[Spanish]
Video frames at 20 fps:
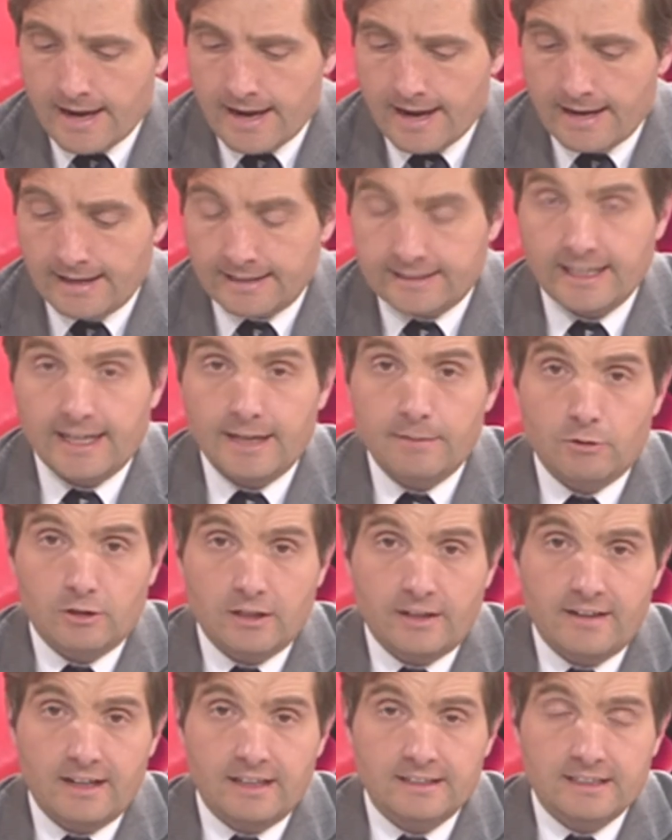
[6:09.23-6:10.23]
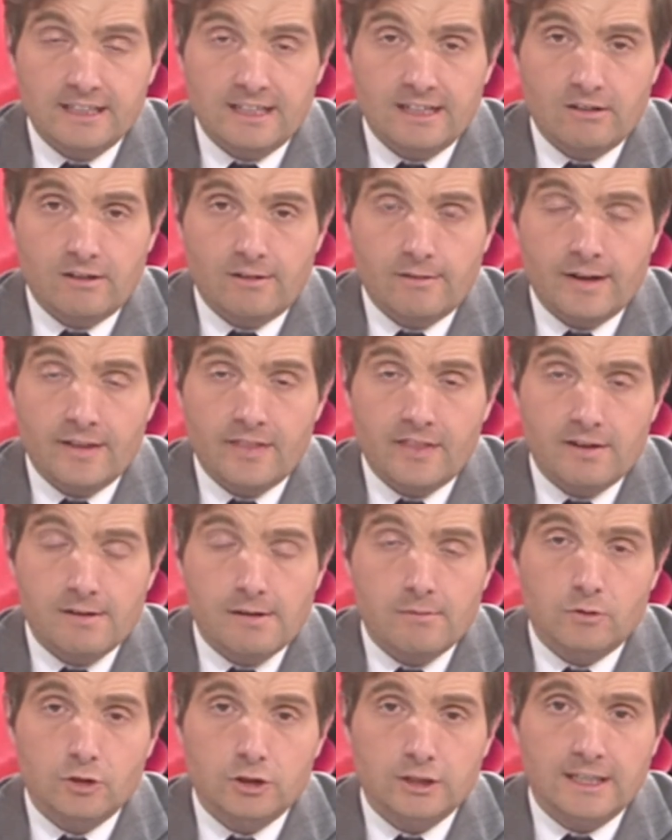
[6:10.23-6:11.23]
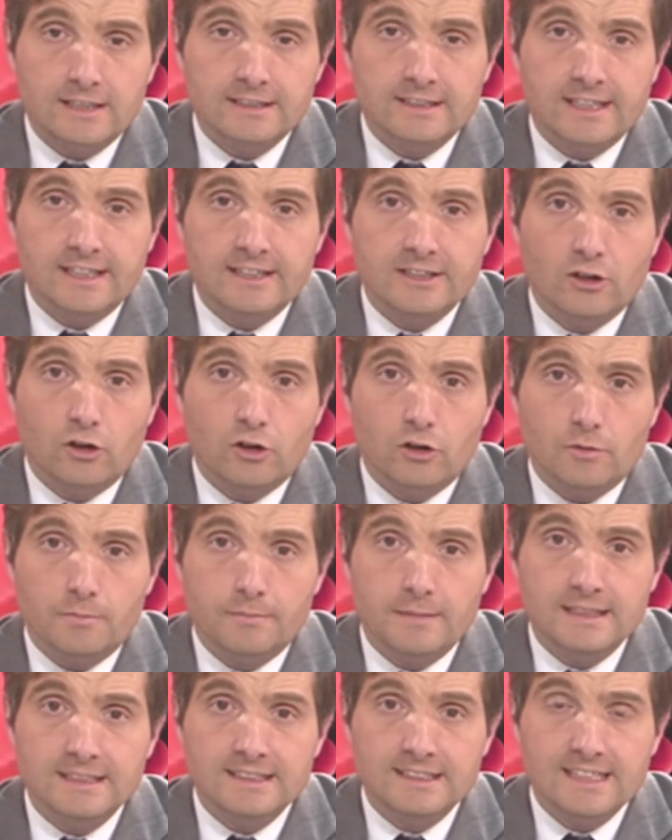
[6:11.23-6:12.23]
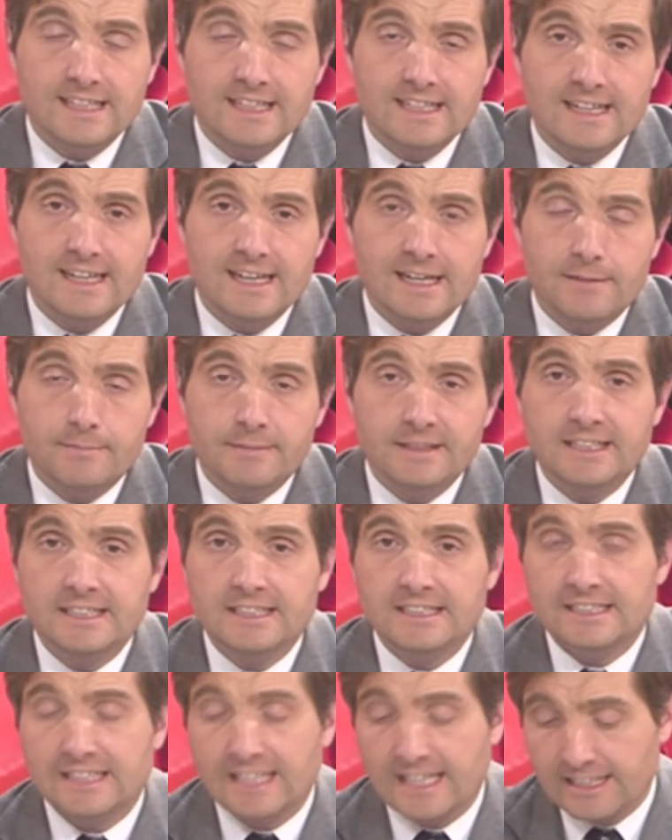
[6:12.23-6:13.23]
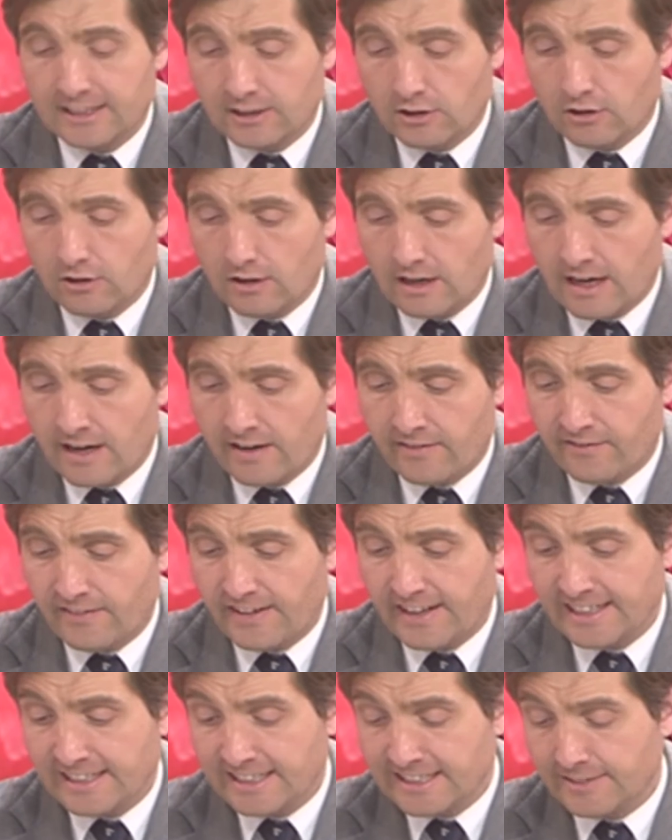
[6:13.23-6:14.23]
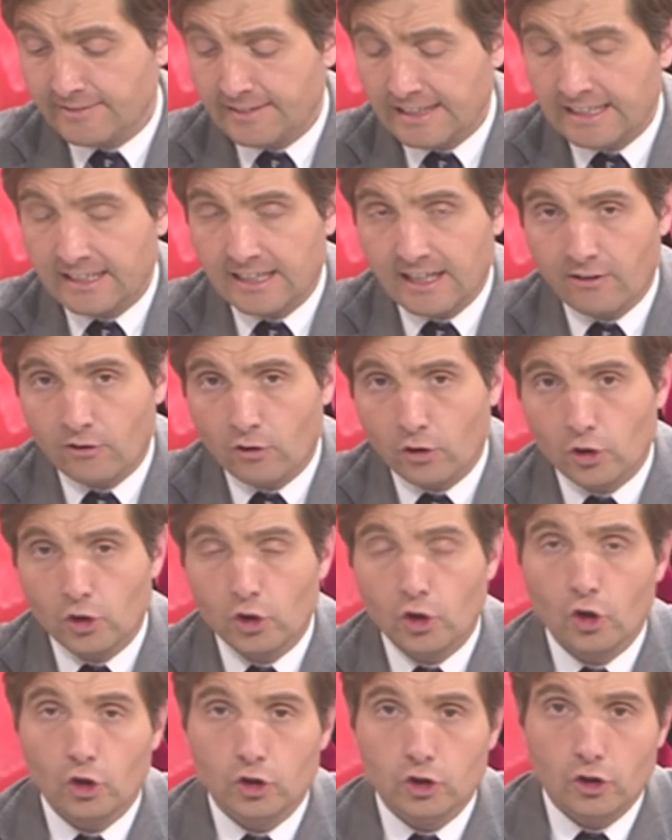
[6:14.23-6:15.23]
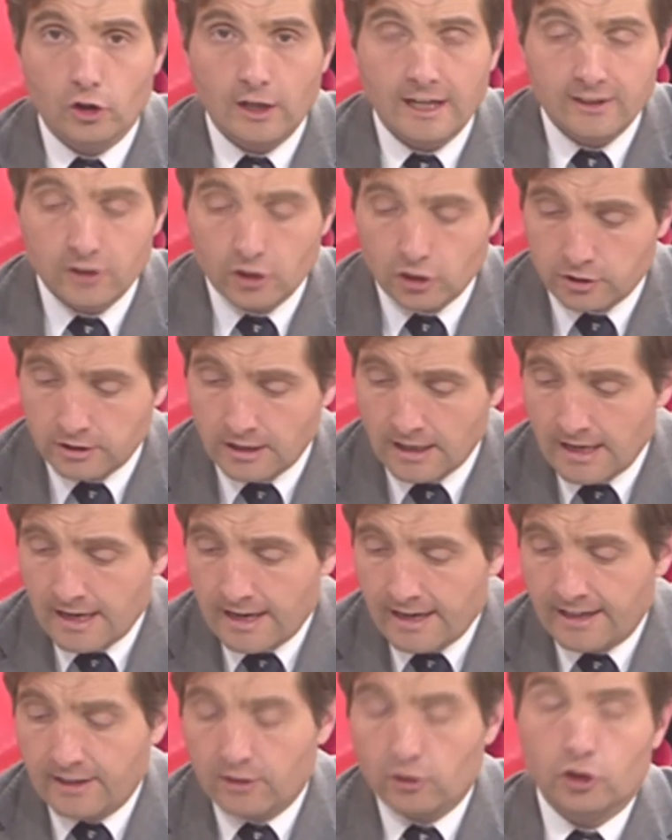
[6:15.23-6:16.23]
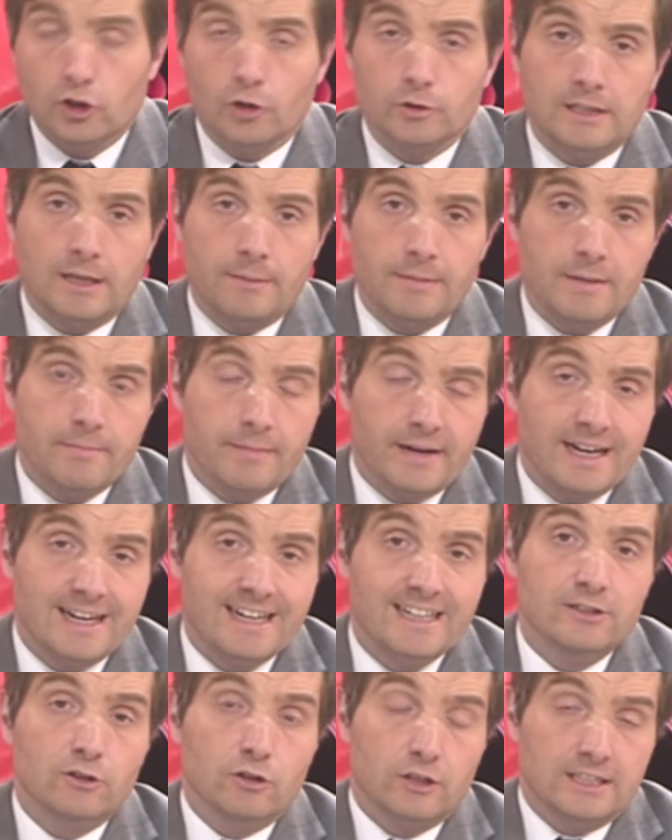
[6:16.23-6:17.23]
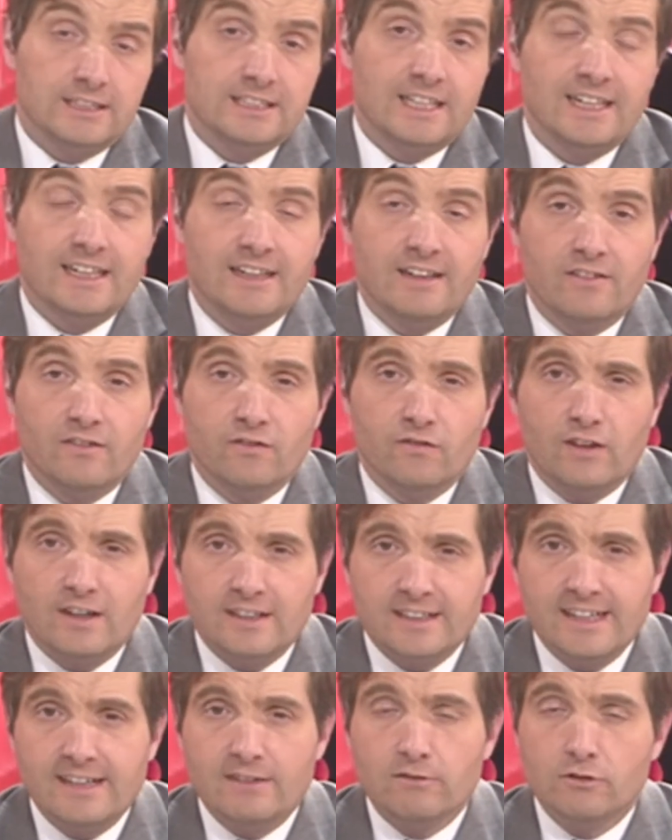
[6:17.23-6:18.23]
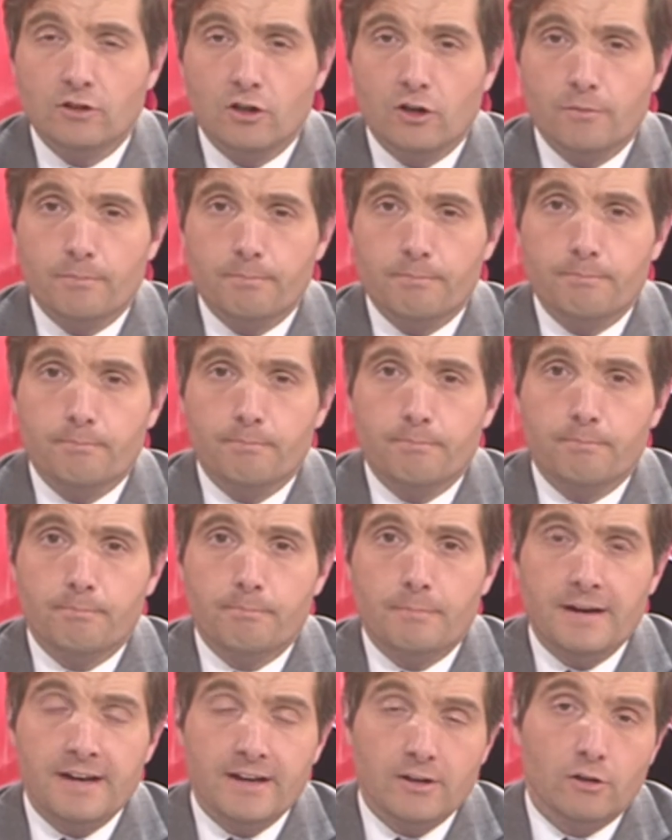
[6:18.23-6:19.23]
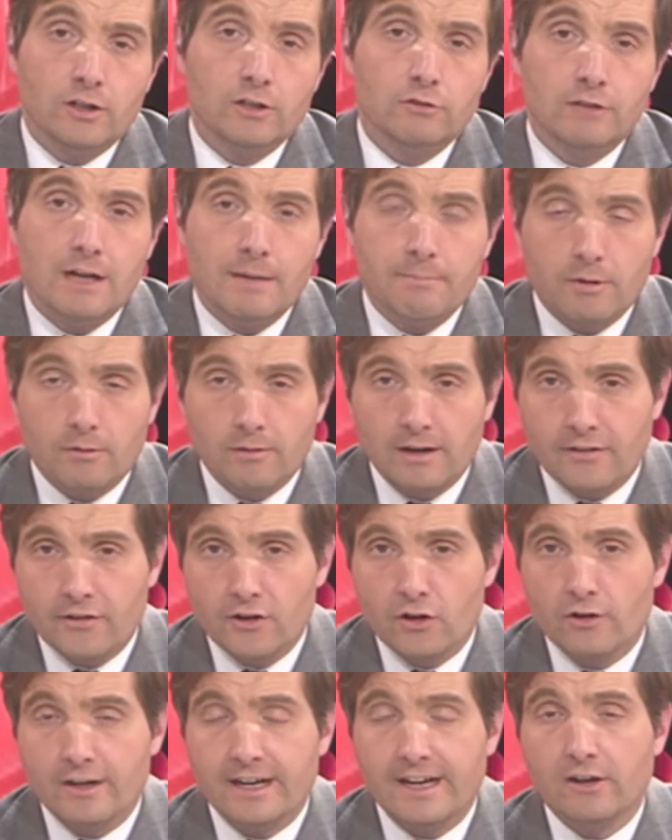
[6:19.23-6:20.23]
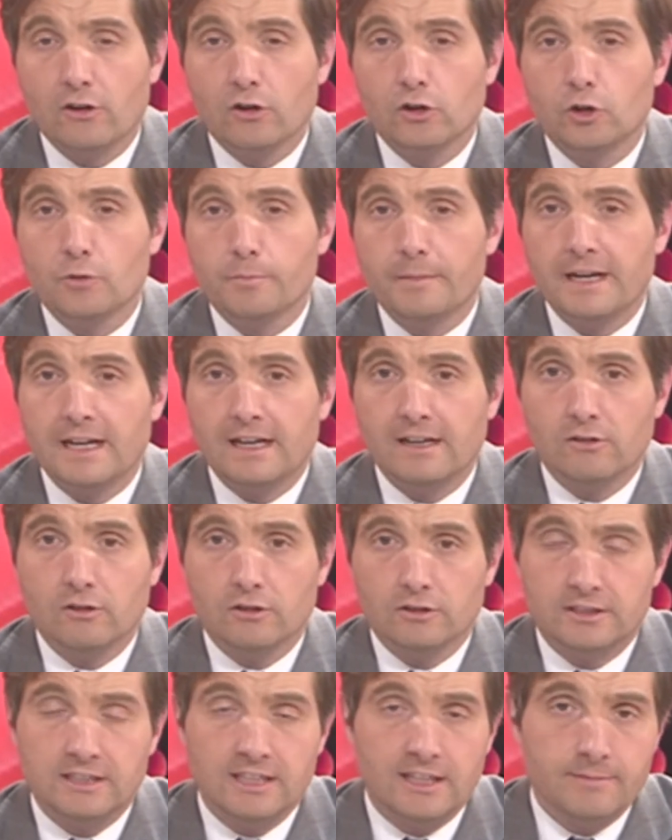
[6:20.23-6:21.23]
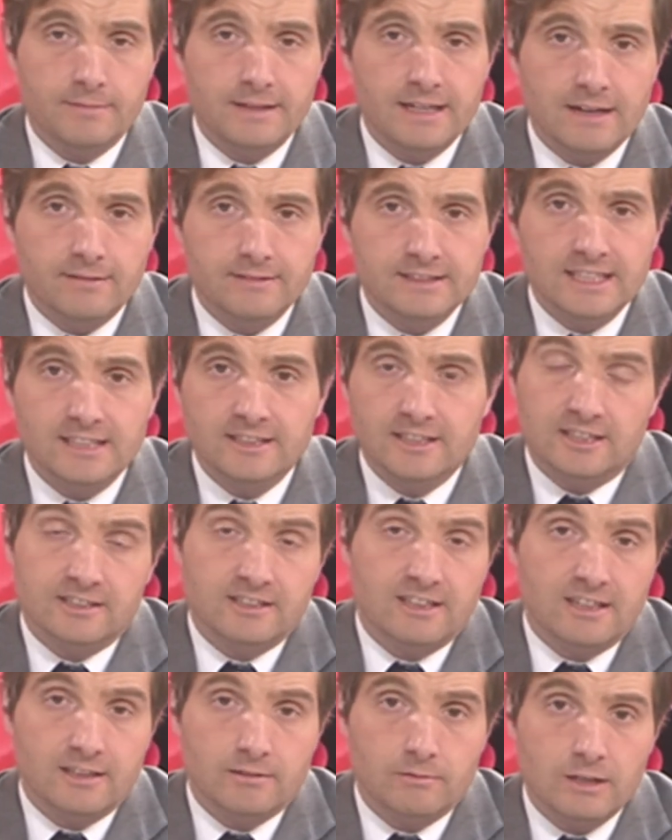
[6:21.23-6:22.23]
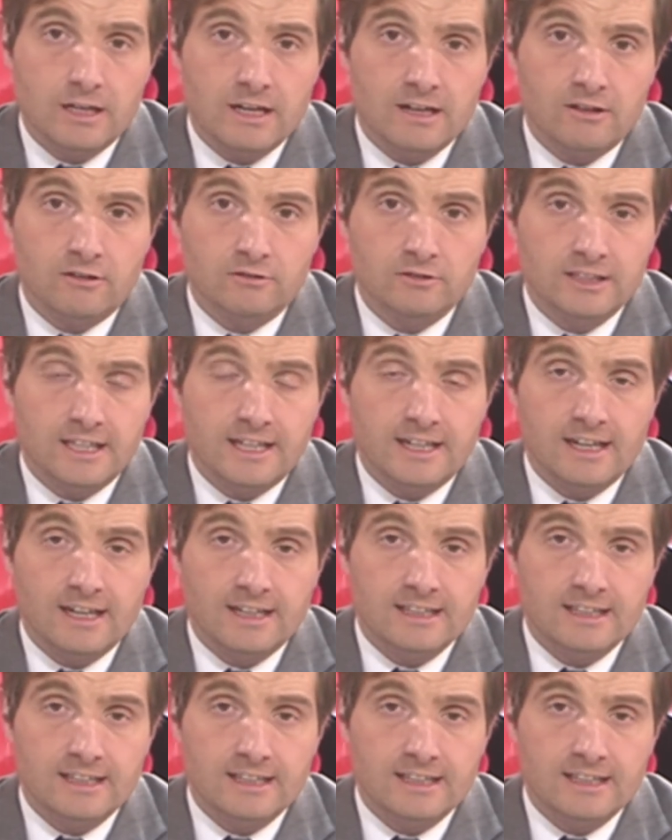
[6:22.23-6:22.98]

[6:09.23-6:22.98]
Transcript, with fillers: Eh, seguimos adelante, lo avanzábamos anteriormente, el Ministerio ha flexibilizado los horarios, incluso también para aquellos que están en fase 1, pero en una población que no supera los 10.000 habitantes, que les voy a contar.